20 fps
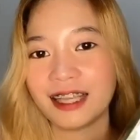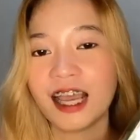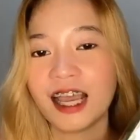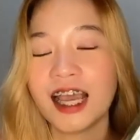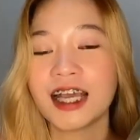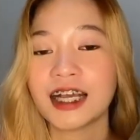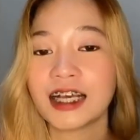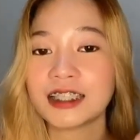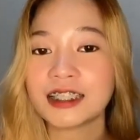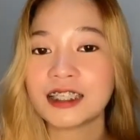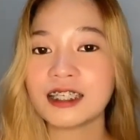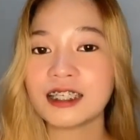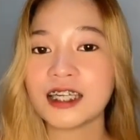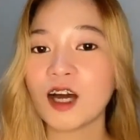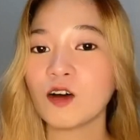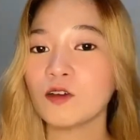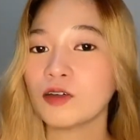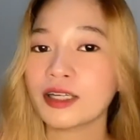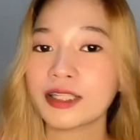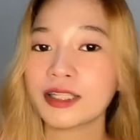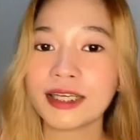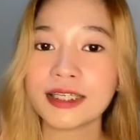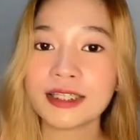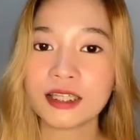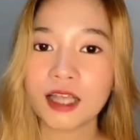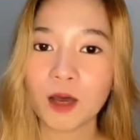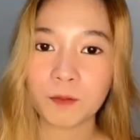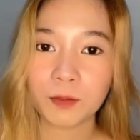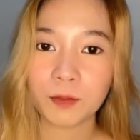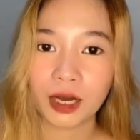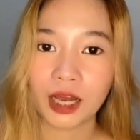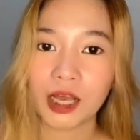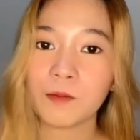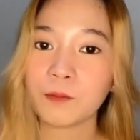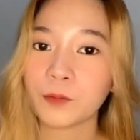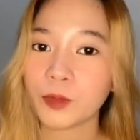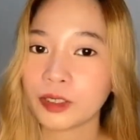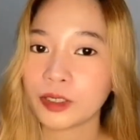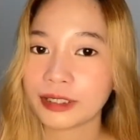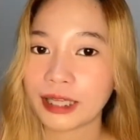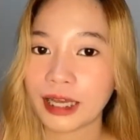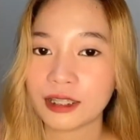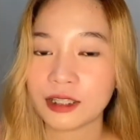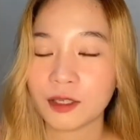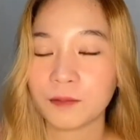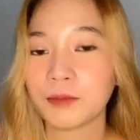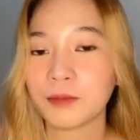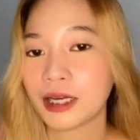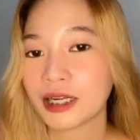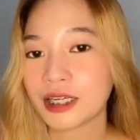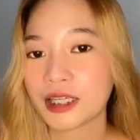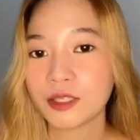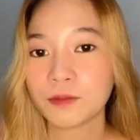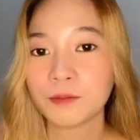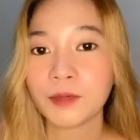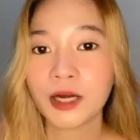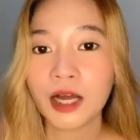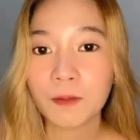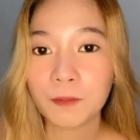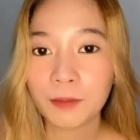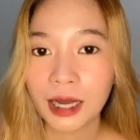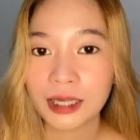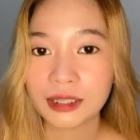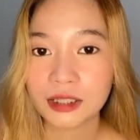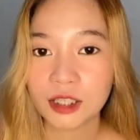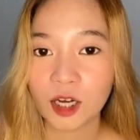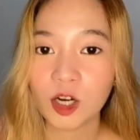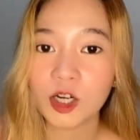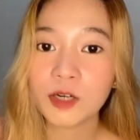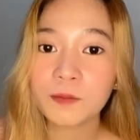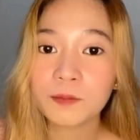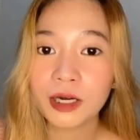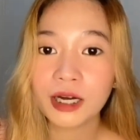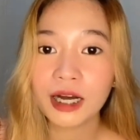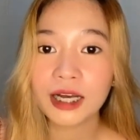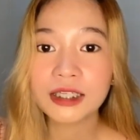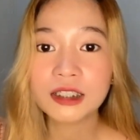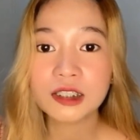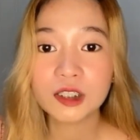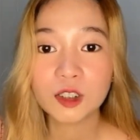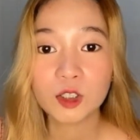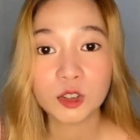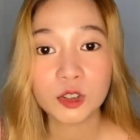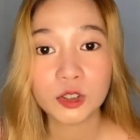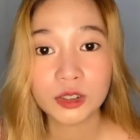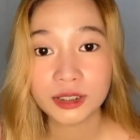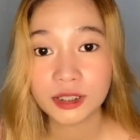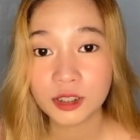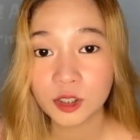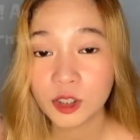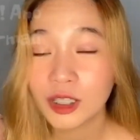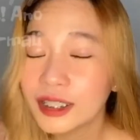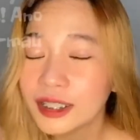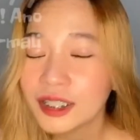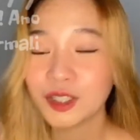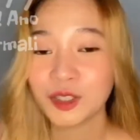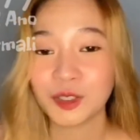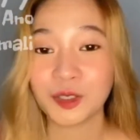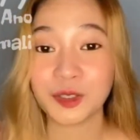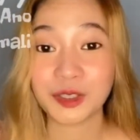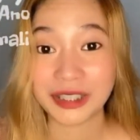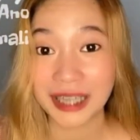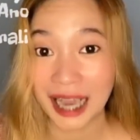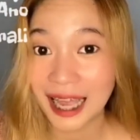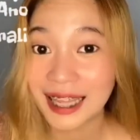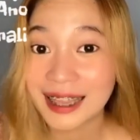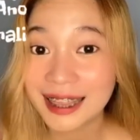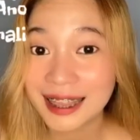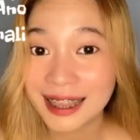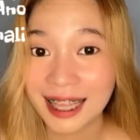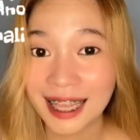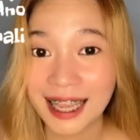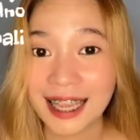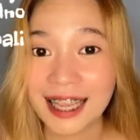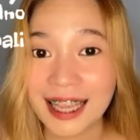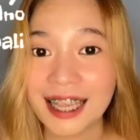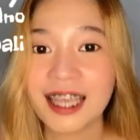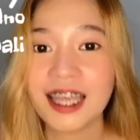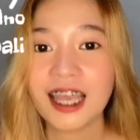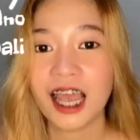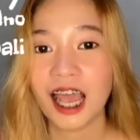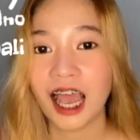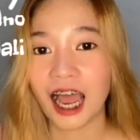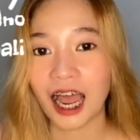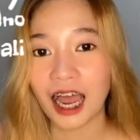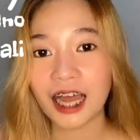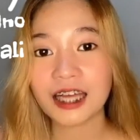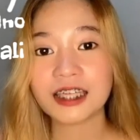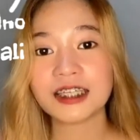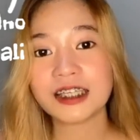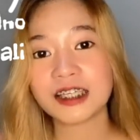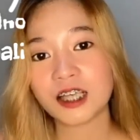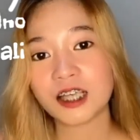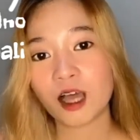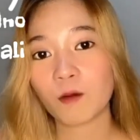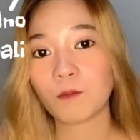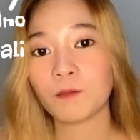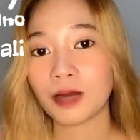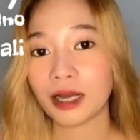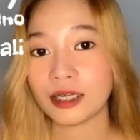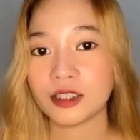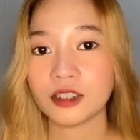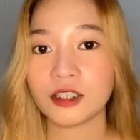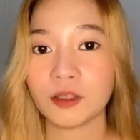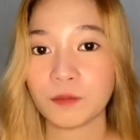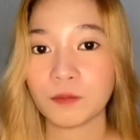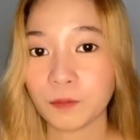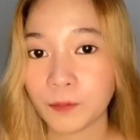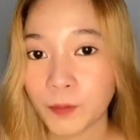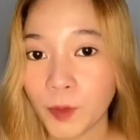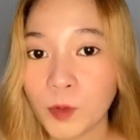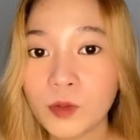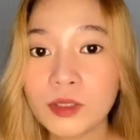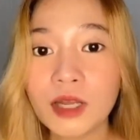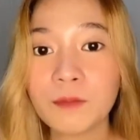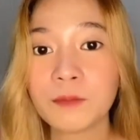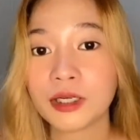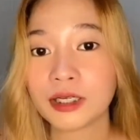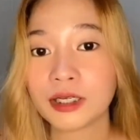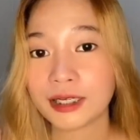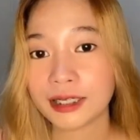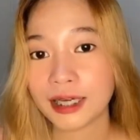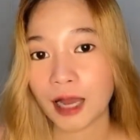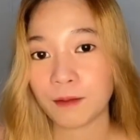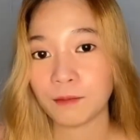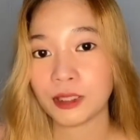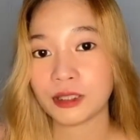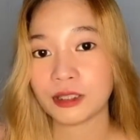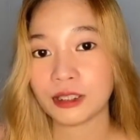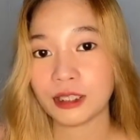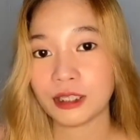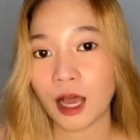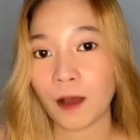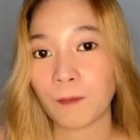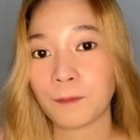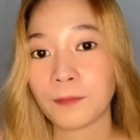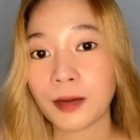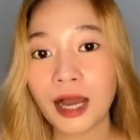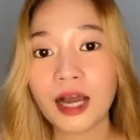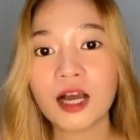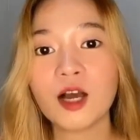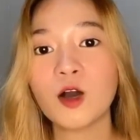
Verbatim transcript: Kasi nowadays, napaka-importante para sa mga bata or mga estudyante ang isang budget phone na magagamit nila pang